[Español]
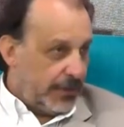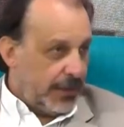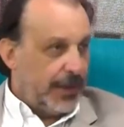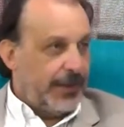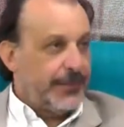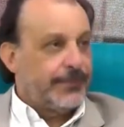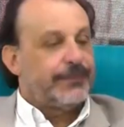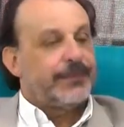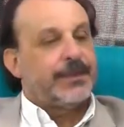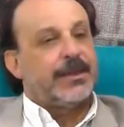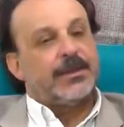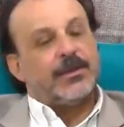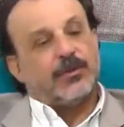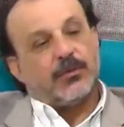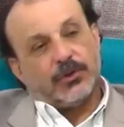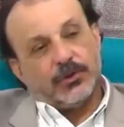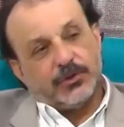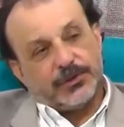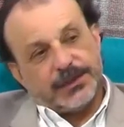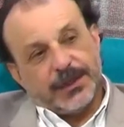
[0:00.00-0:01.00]
Claro.
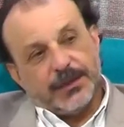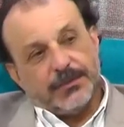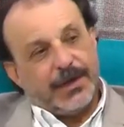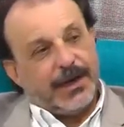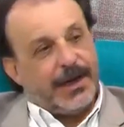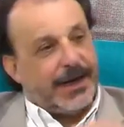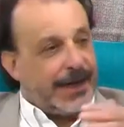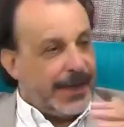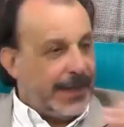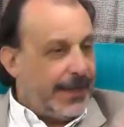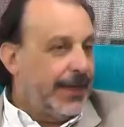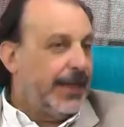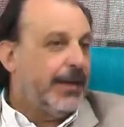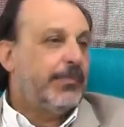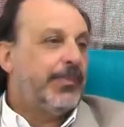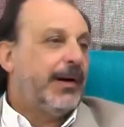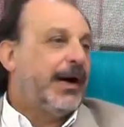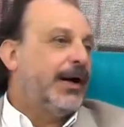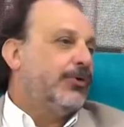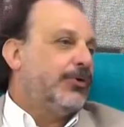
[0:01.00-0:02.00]
Cuando se arma la cadena
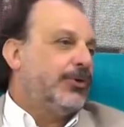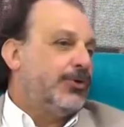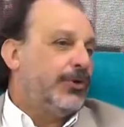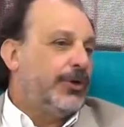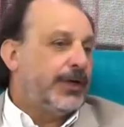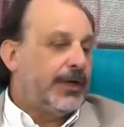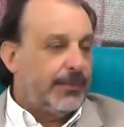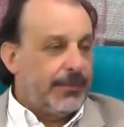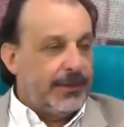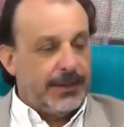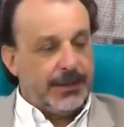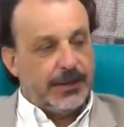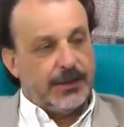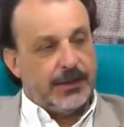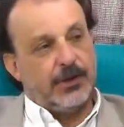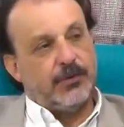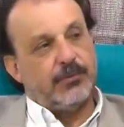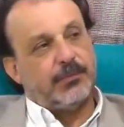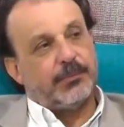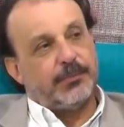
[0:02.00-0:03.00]
de pago históricamente
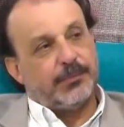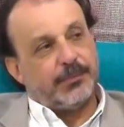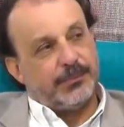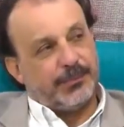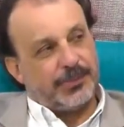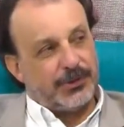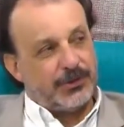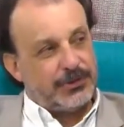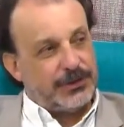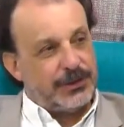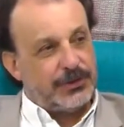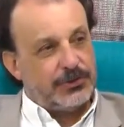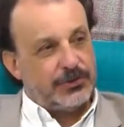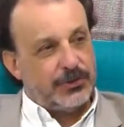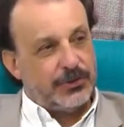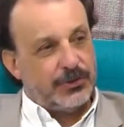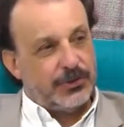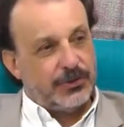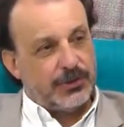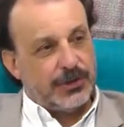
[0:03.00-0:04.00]
en un
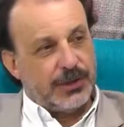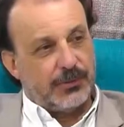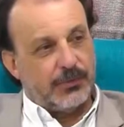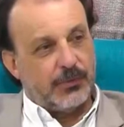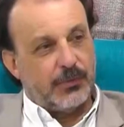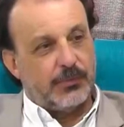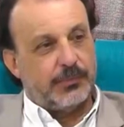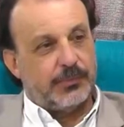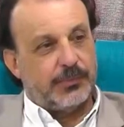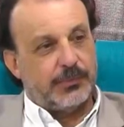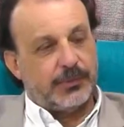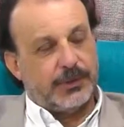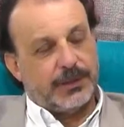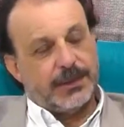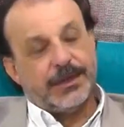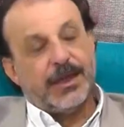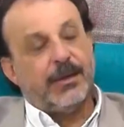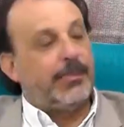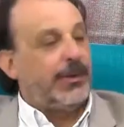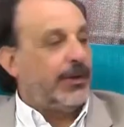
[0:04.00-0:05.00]
proceso o en
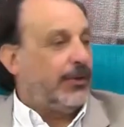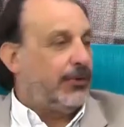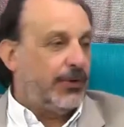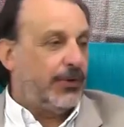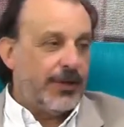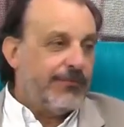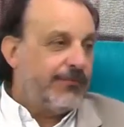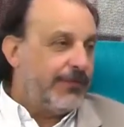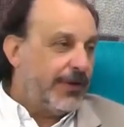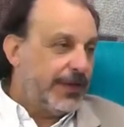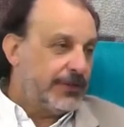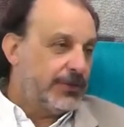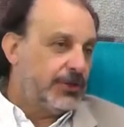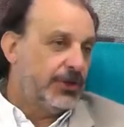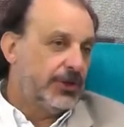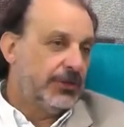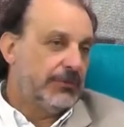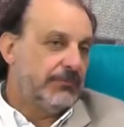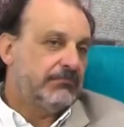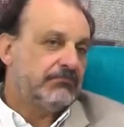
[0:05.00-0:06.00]
etapas donde no hay
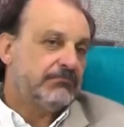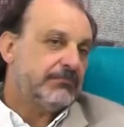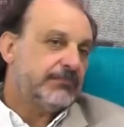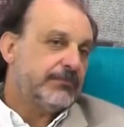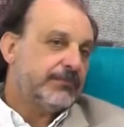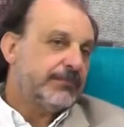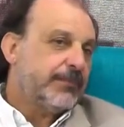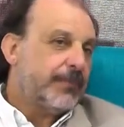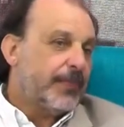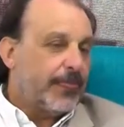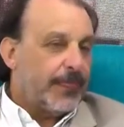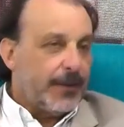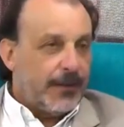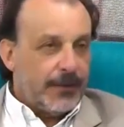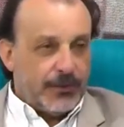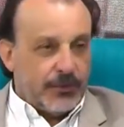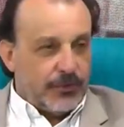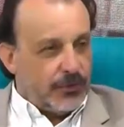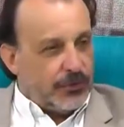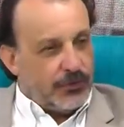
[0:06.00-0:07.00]
inflación,
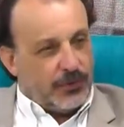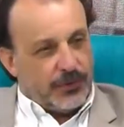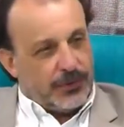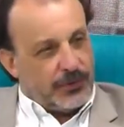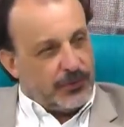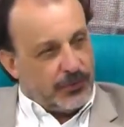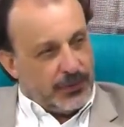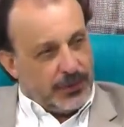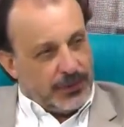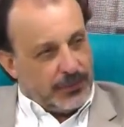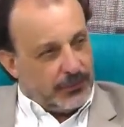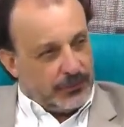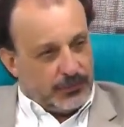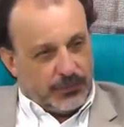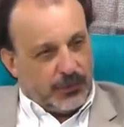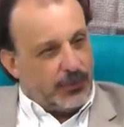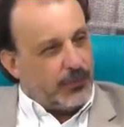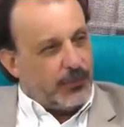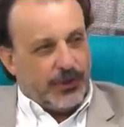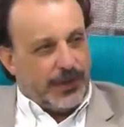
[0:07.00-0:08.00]
no, es,
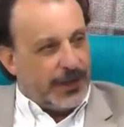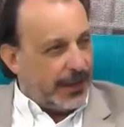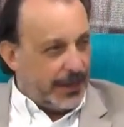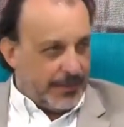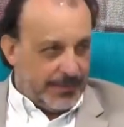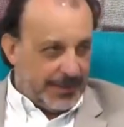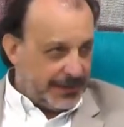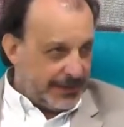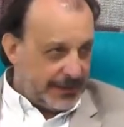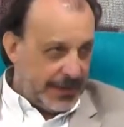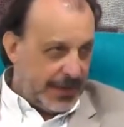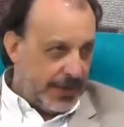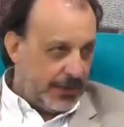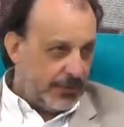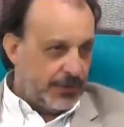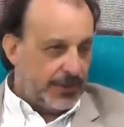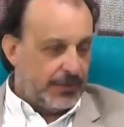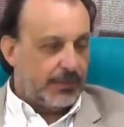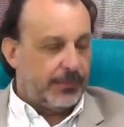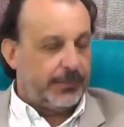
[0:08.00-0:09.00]
no vulnera
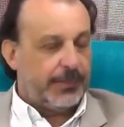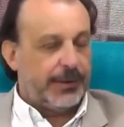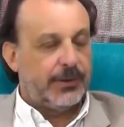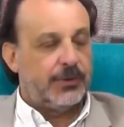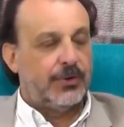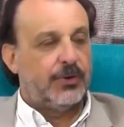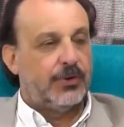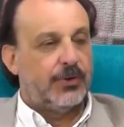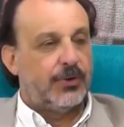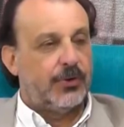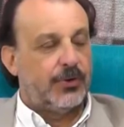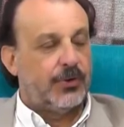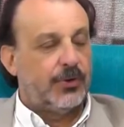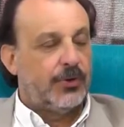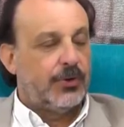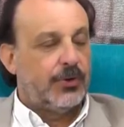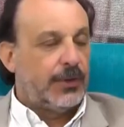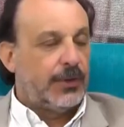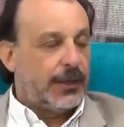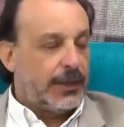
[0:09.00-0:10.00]
demasiado, digamos, pero
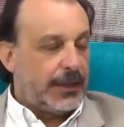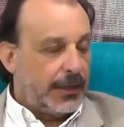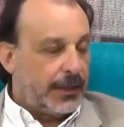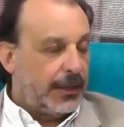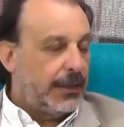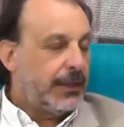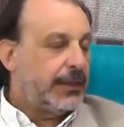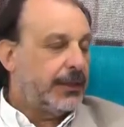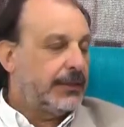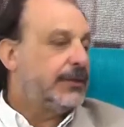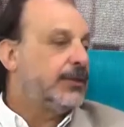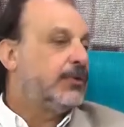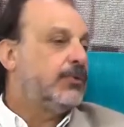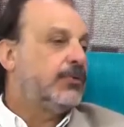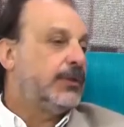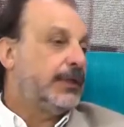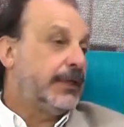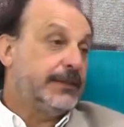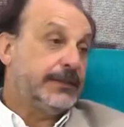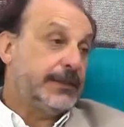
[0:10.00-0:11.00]
en estas
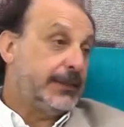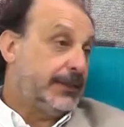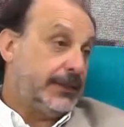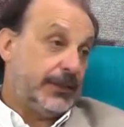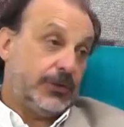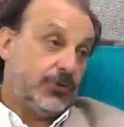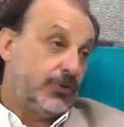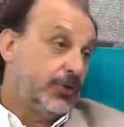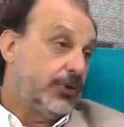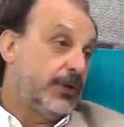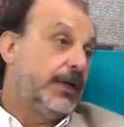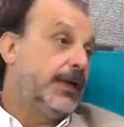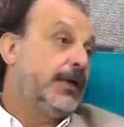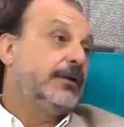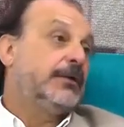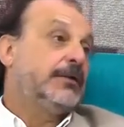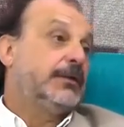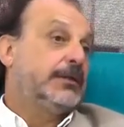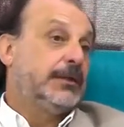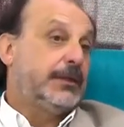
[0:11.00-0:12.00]
circunstancias se torna
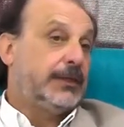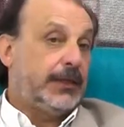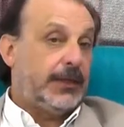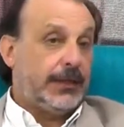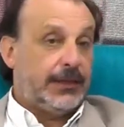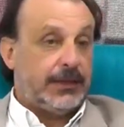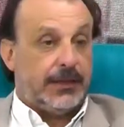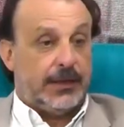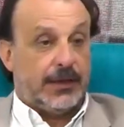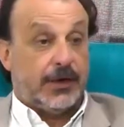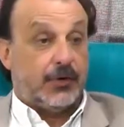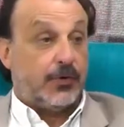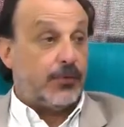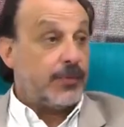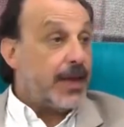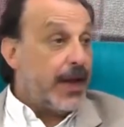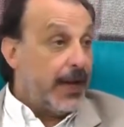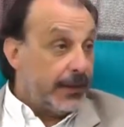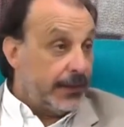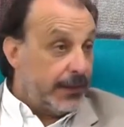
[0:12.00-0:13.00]
este,
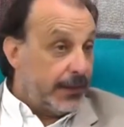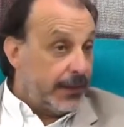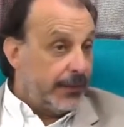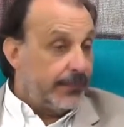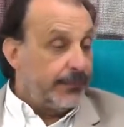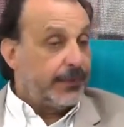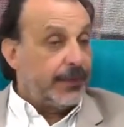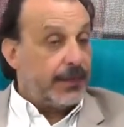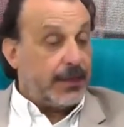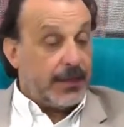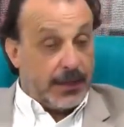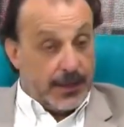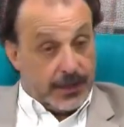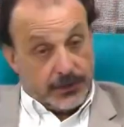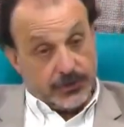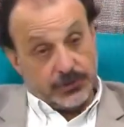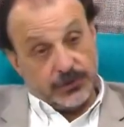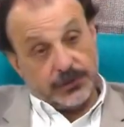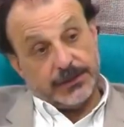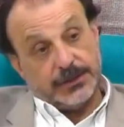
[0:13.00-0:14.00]
agobiante. Y de
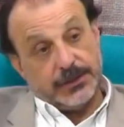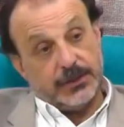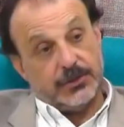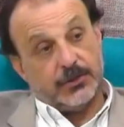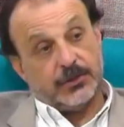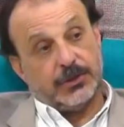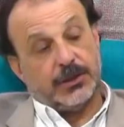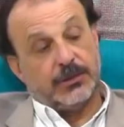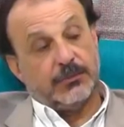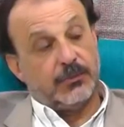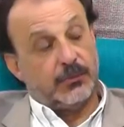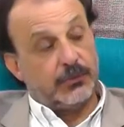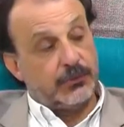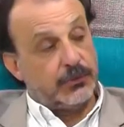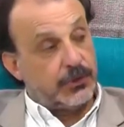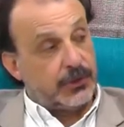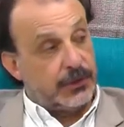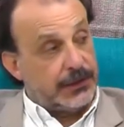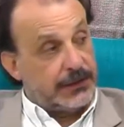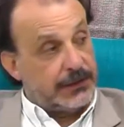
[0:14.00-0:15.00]
hecho, insisto, tenemos un
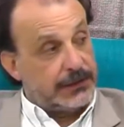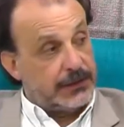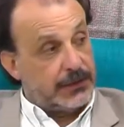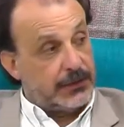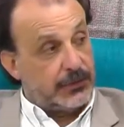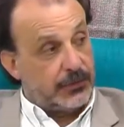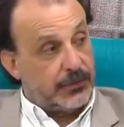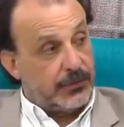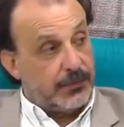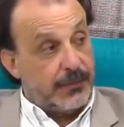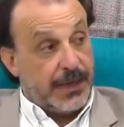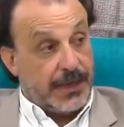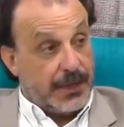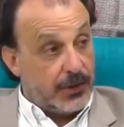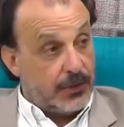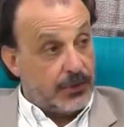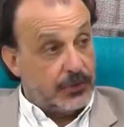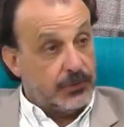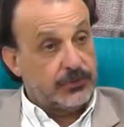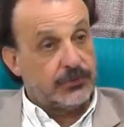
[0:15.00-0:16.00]
montón de centros
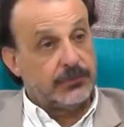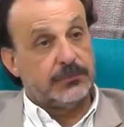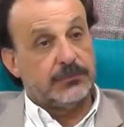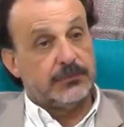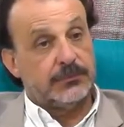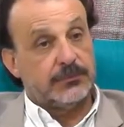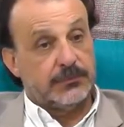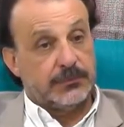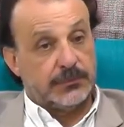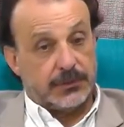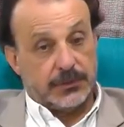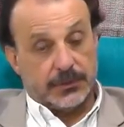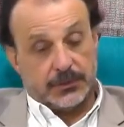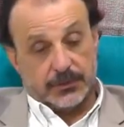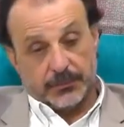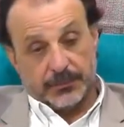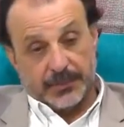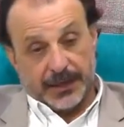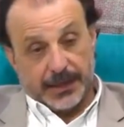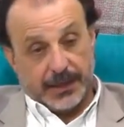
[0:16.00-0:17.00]
médicos,
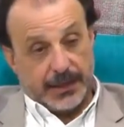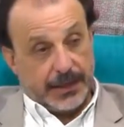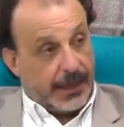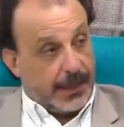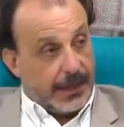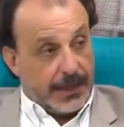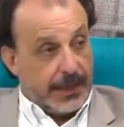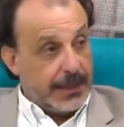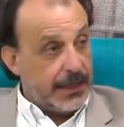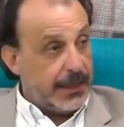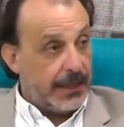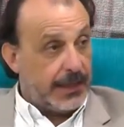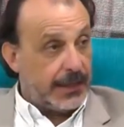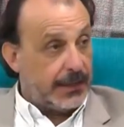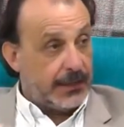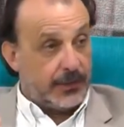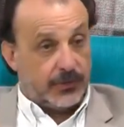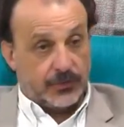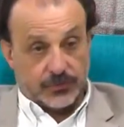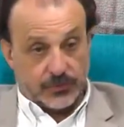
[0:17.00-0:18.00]
son pequeñas
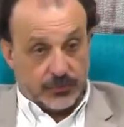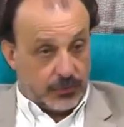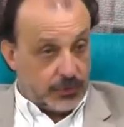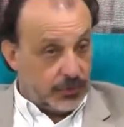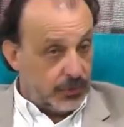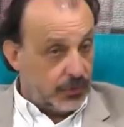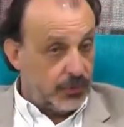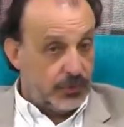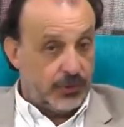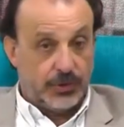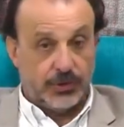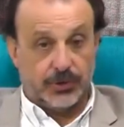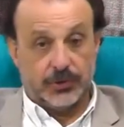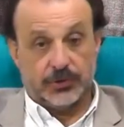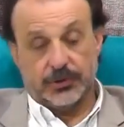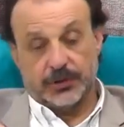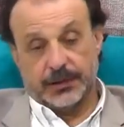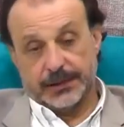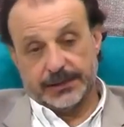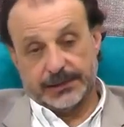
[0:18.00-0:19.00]
clínicas de consultorios
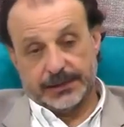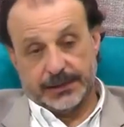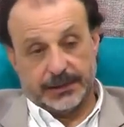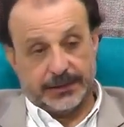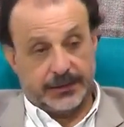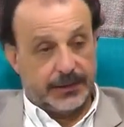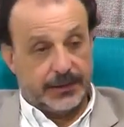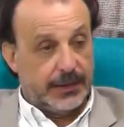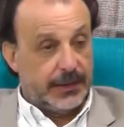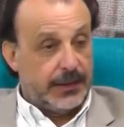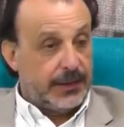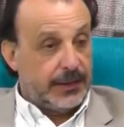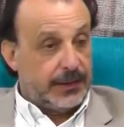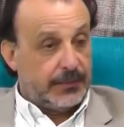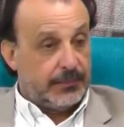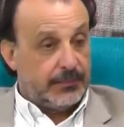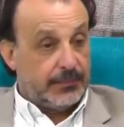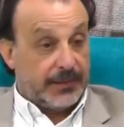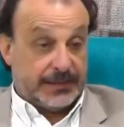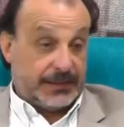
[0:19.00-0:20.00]
donde hacen
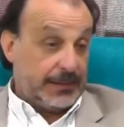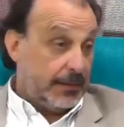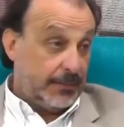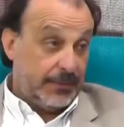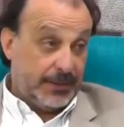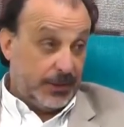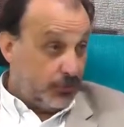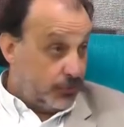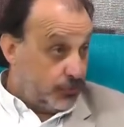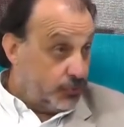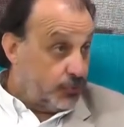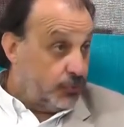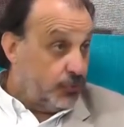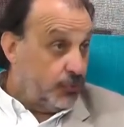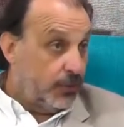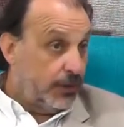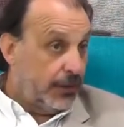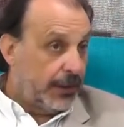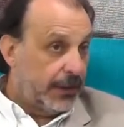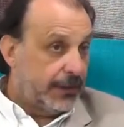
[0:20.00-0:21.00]
básicamente
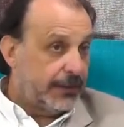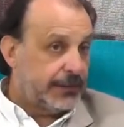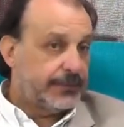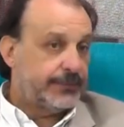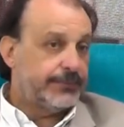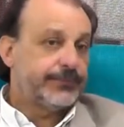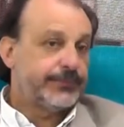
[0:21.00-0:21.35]
consultas